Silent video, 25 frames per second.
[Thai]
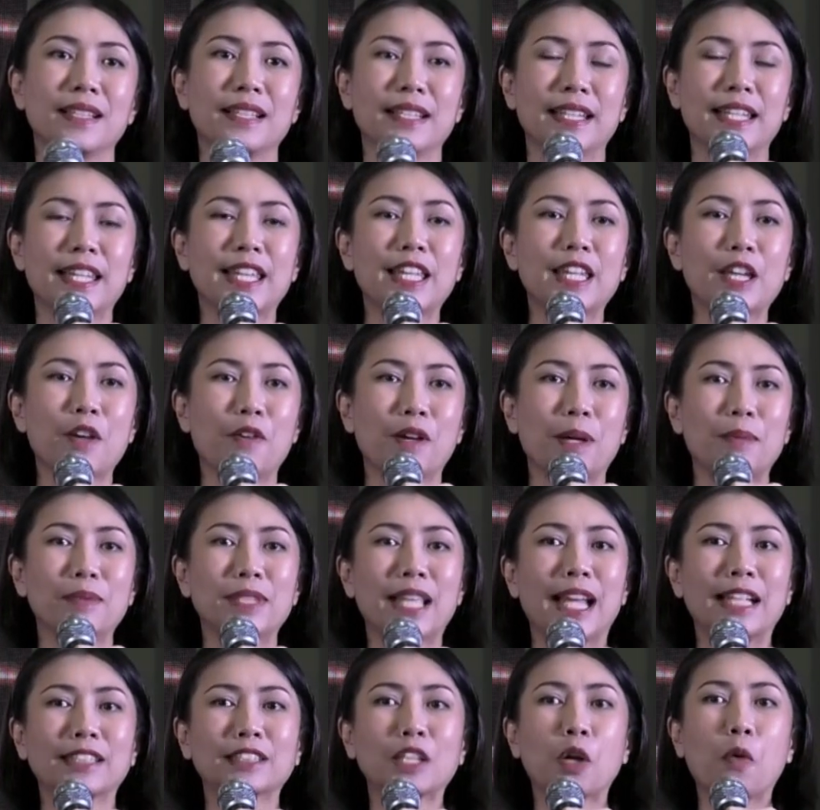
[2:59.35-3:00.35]
ที่เกี่ยวกับแส
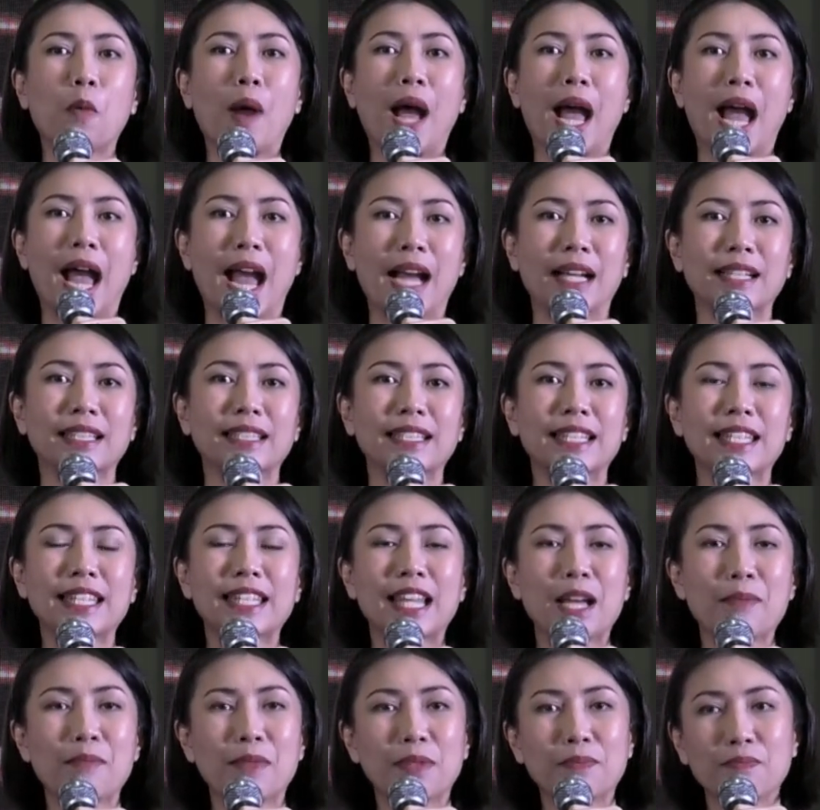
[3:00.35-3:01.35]
งสว่าง ที่
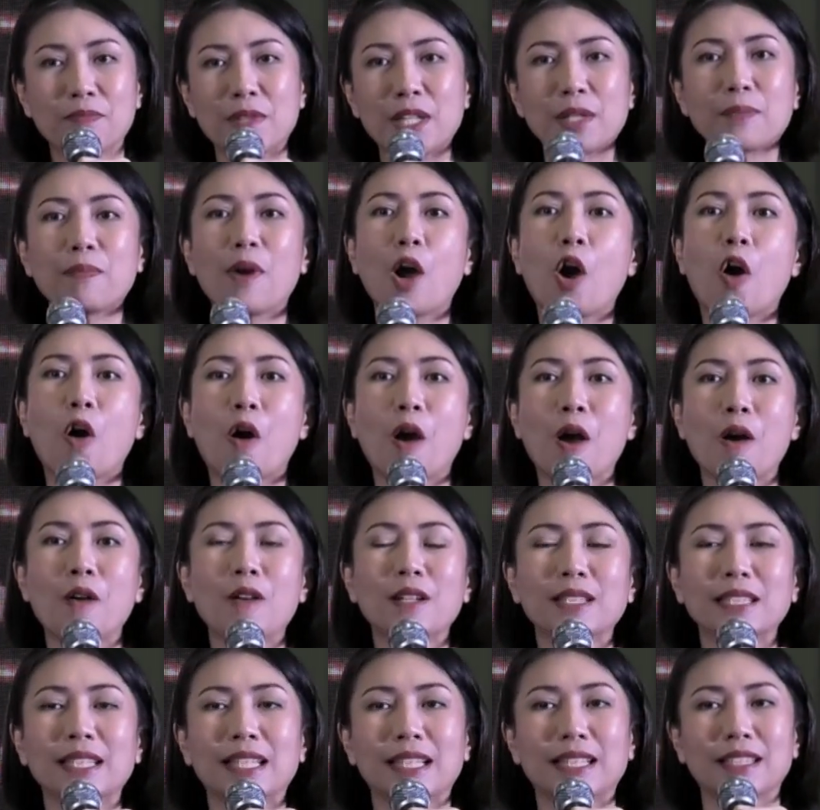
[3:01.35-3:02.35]
ถ้ามันมืดพอเขา
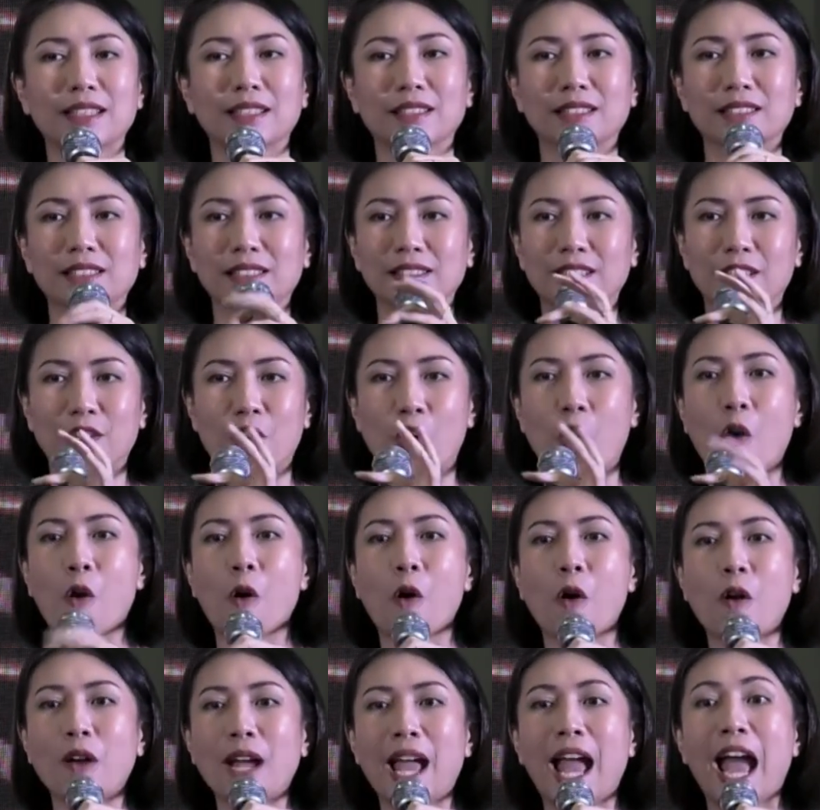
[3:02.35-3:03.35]
ก็จะร้อ
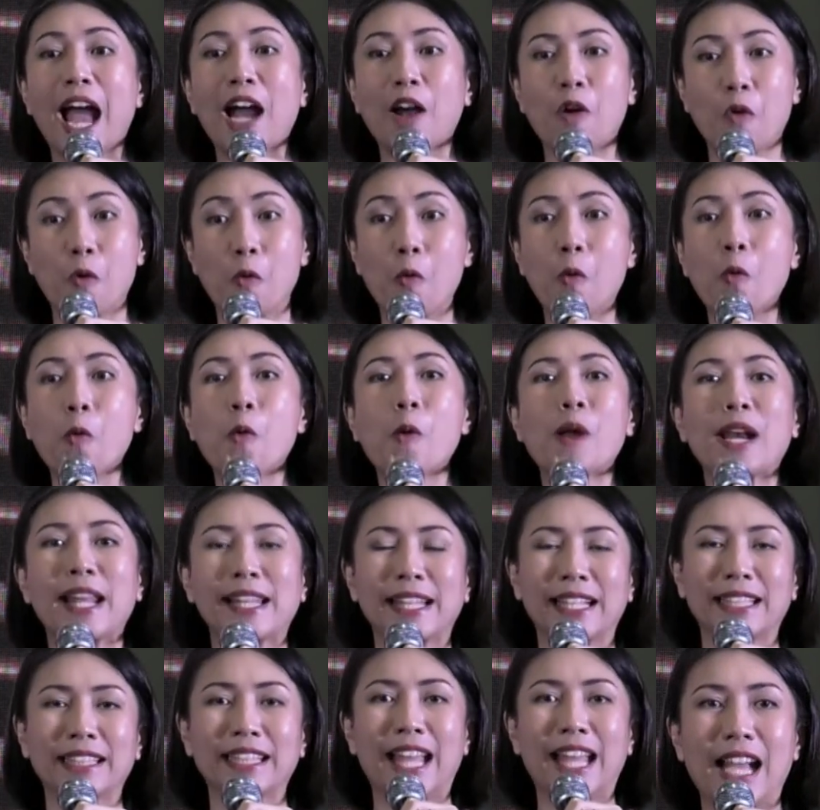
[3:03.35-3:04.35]
งหาคู่อะไร
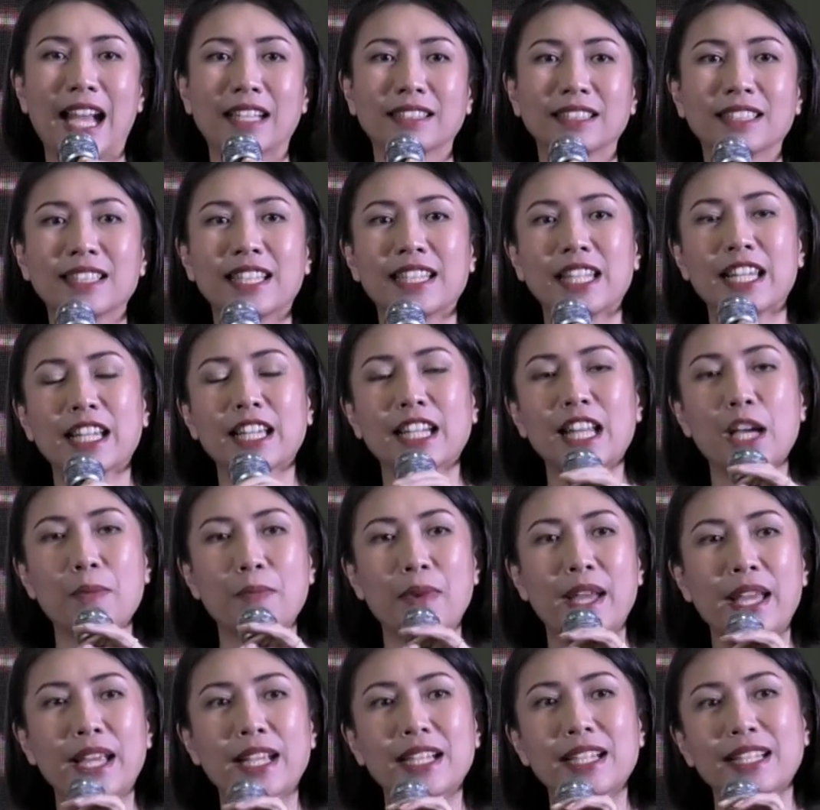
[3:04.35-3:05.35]
ต่างอันนี้ก็ทำ
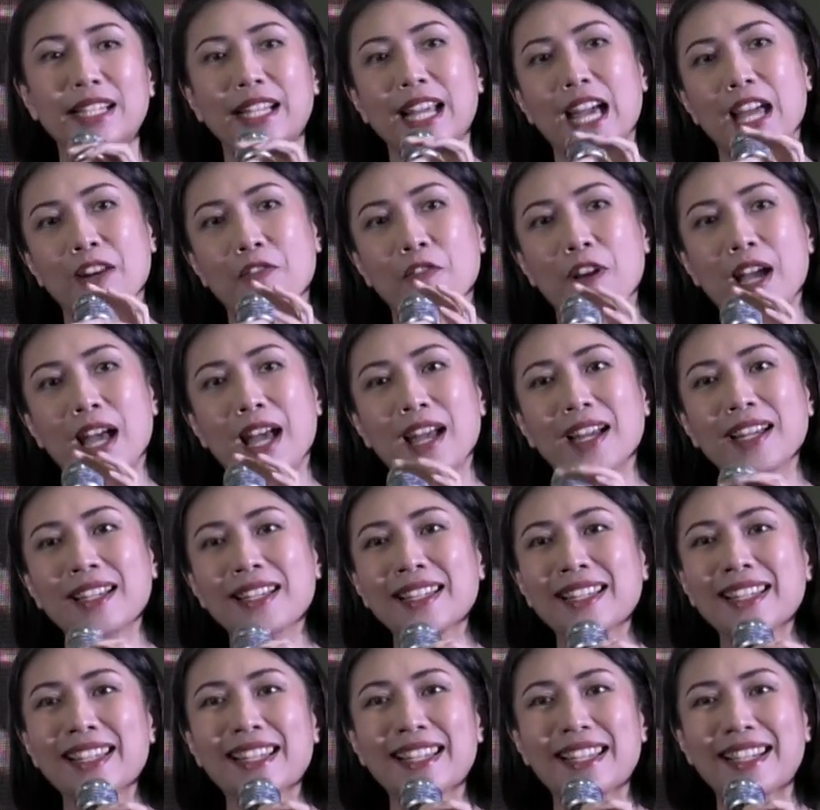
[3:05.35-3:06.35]
ให้เกิดการว่า
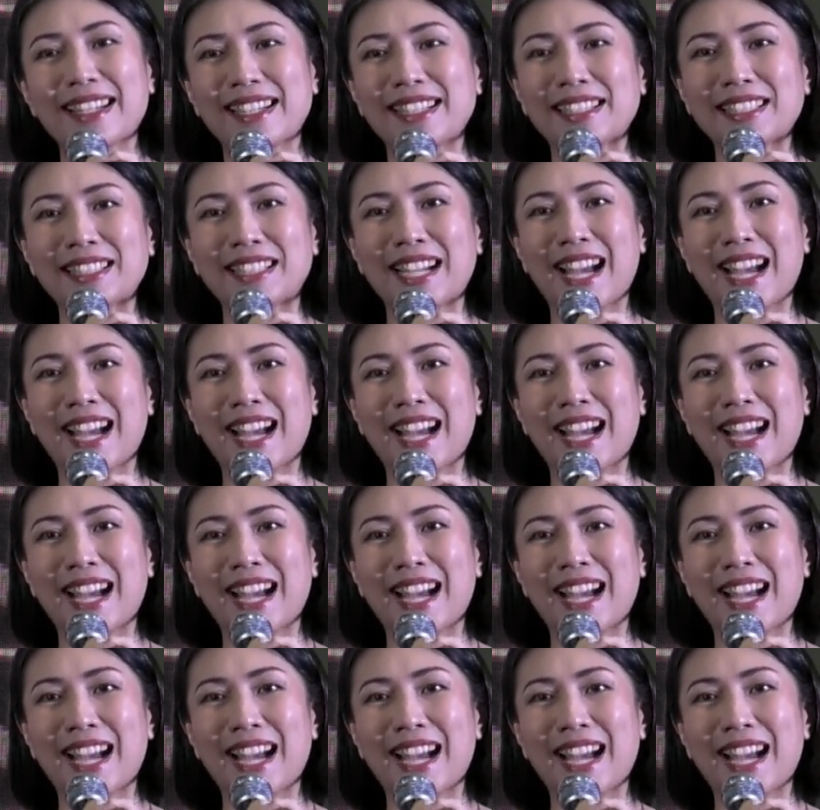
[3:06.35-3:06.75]
เอออาจ